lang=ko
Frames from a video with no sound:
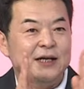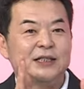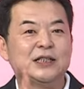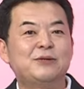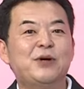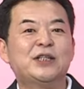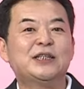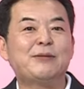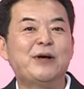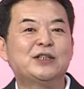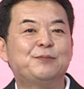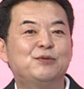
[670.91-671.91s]
지금 현재
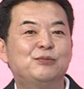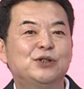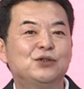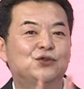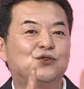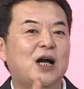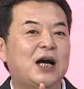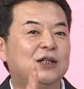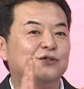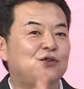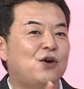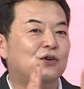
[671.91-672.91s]
사망식품은
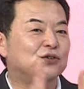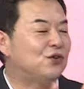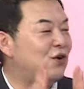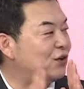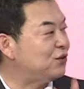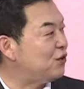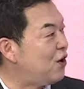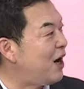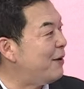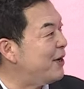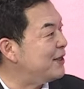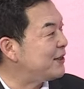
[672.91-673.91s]
주가가
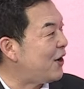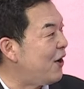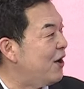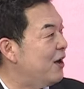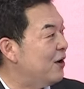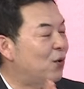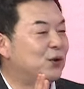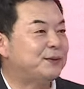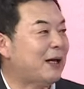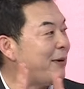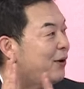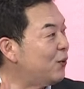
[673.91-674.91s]
출렁출렁출렁 하면서
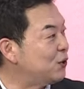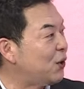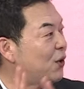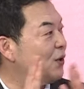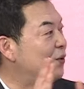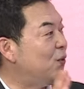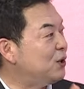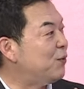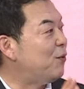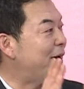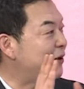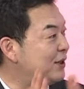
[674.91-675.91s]
54만 5천 원,
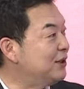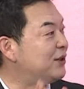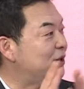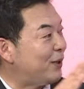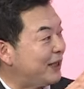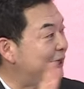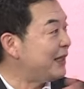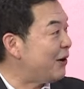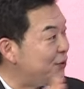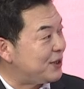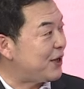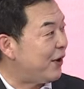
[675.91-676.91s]
55만 원 근처에서 왔다 갔다
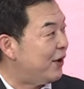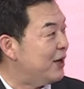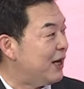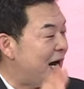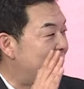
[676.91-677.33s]
하고 있어요. 네.